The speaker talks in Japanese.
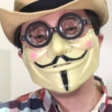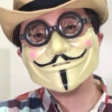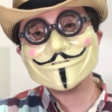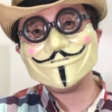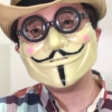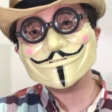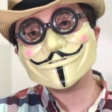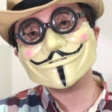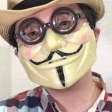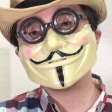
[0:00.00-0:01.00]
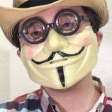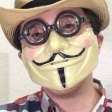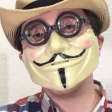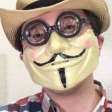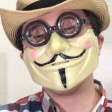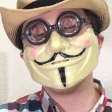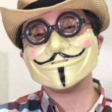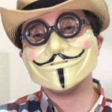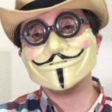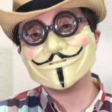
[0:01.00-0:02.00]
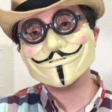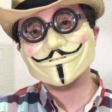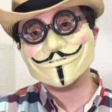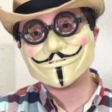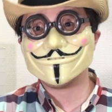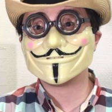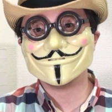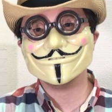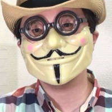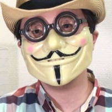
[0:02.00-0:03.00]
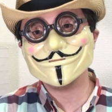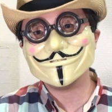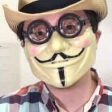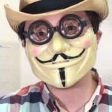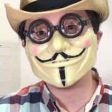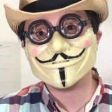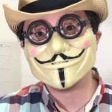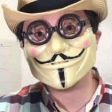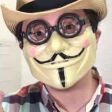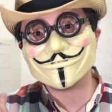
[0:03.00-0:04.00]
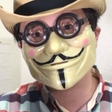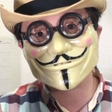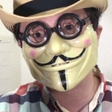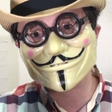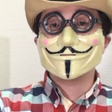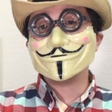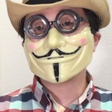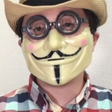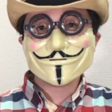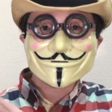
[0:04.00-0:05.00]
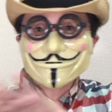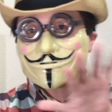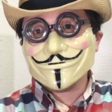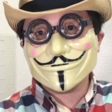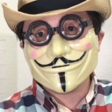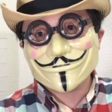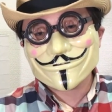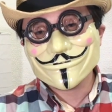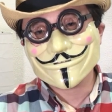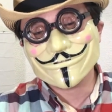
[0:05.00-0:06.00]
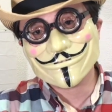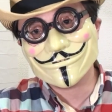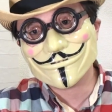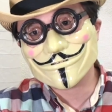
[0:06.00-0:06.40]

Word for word: 問題に訴えかけている作品にもなっております。まあそんなことは置いといてですよ。